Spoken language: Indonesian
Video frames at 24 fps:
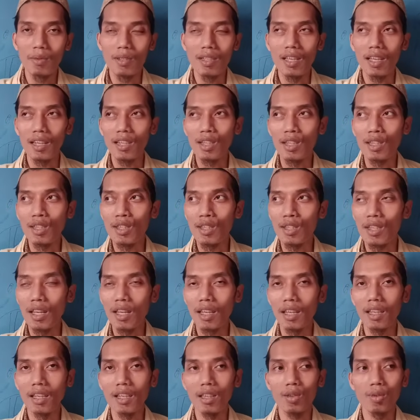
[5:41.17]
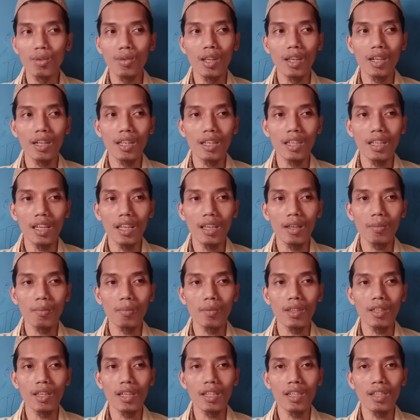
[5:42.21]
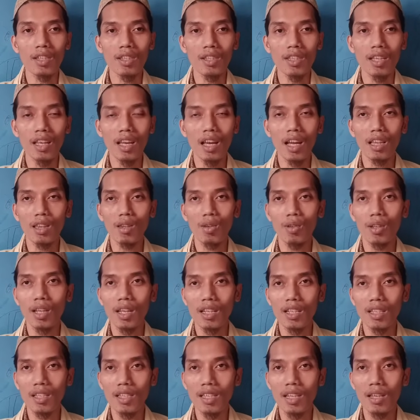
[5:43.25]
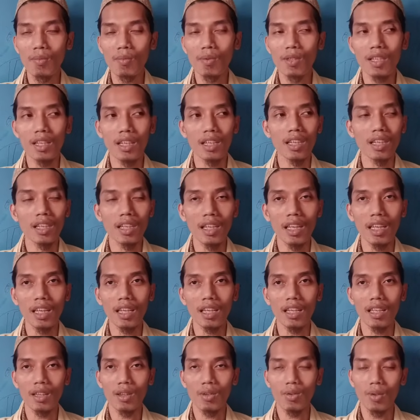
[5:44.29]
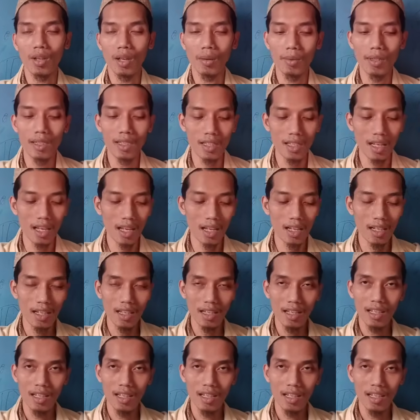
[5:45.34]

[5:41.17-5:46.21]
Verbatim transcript: menjadi J gitu dari G menjadi J atau dari J menjadi G gitu nggak bisa